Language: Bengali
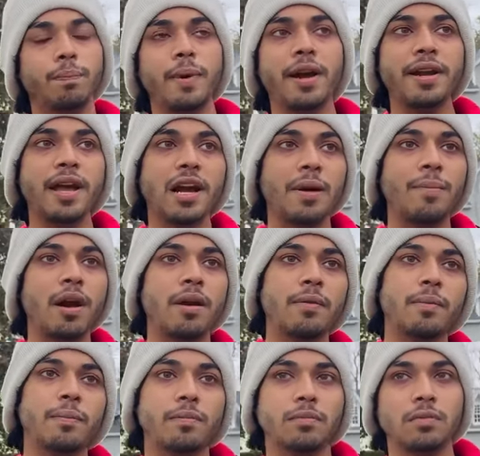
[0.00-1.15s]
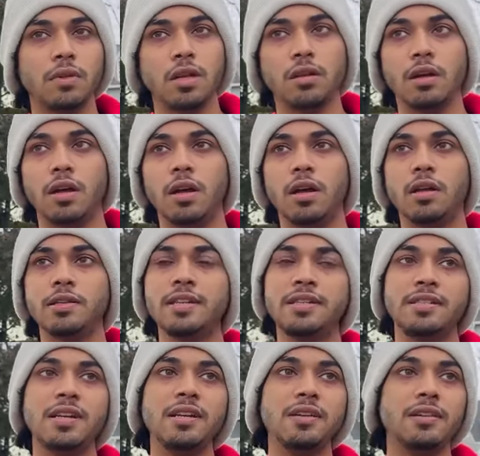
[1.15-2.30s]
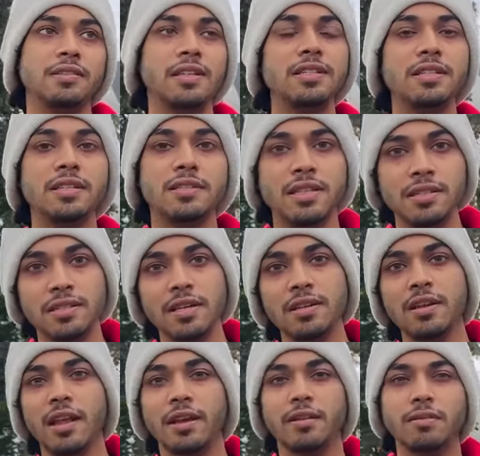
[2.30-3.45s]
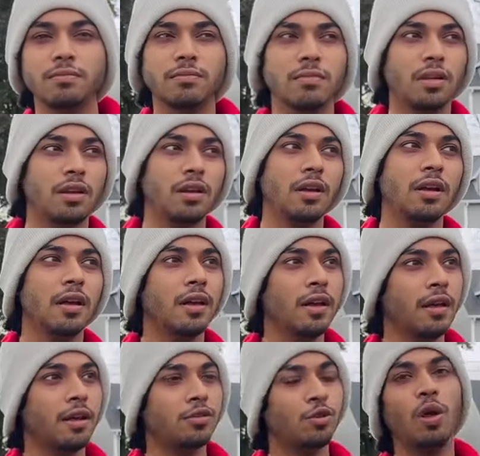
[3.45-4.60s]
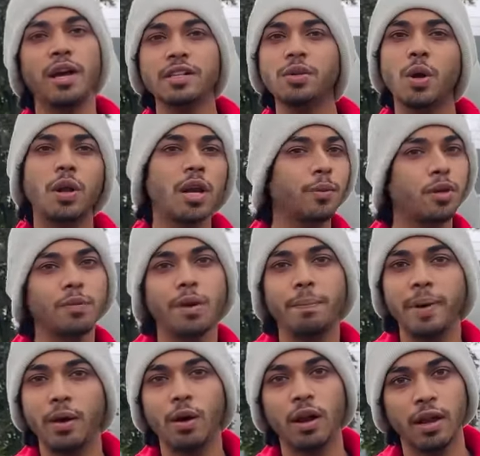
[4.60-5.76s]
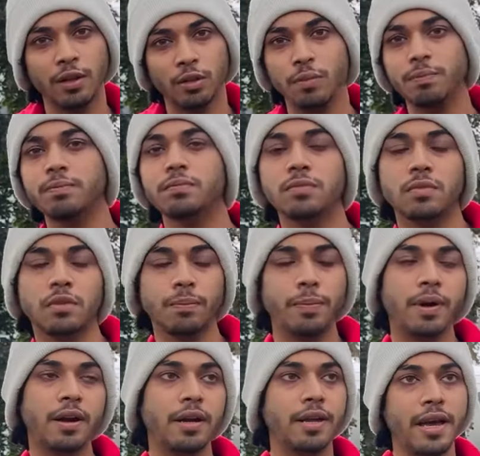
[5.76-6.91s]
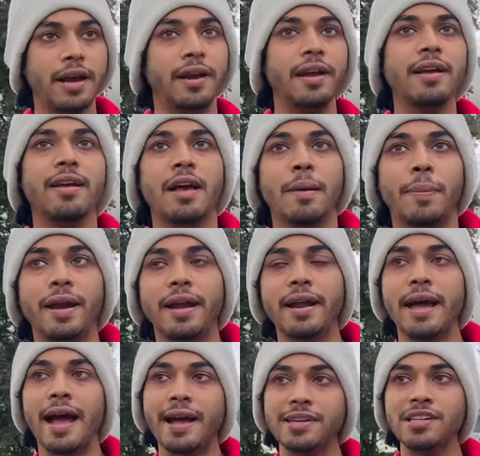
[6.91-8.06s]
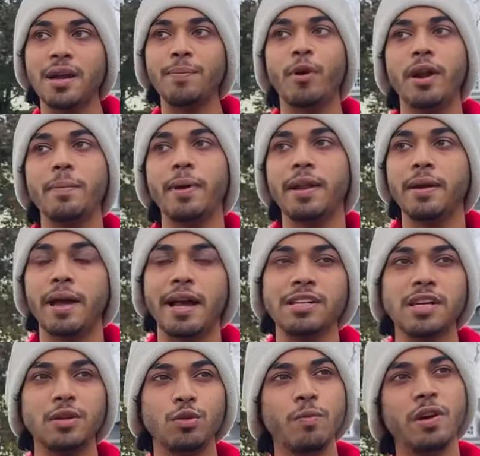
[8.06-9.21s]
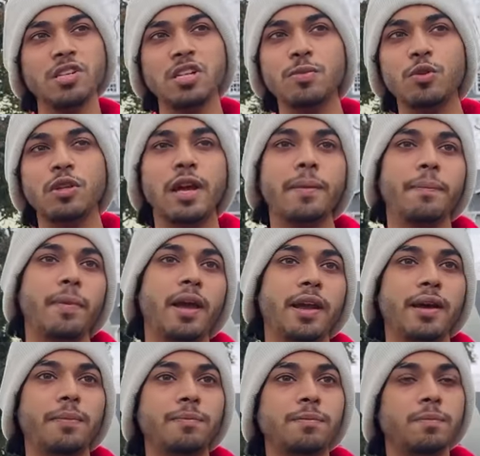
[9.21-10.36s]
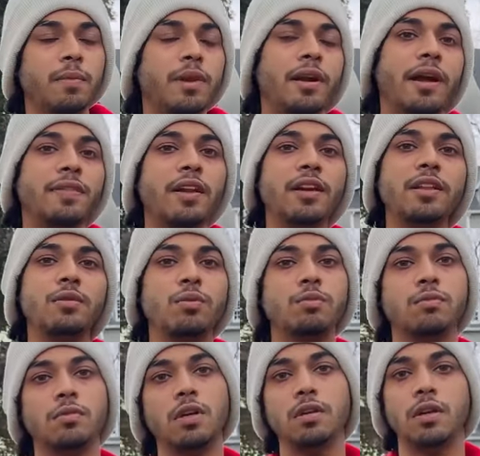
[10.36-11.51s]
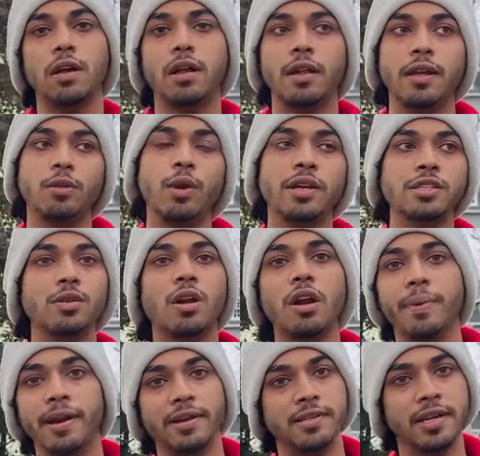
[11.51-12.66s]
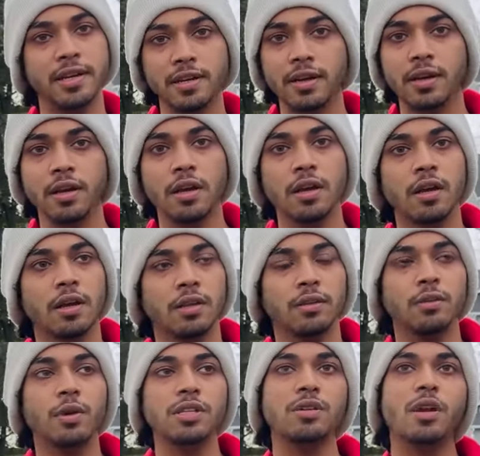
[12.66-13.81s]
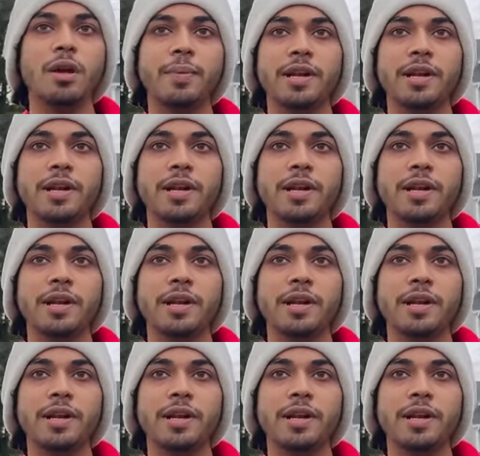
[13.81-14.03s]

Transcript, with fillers: পার ইয়ার আমার লাইক সিক্সটি সিক্সটিন লাইক ষোলো হাজার ডলারের মতন আমার পে করা লাগতো পার ইয়ারে পার এখানে আসার পরে মানে আসার দুই মাসের মধ্যে এটা মানে রাতারাতি লাইক uh, দুই হাজার ডলার বেড়ে যায় দু হাজার ডলার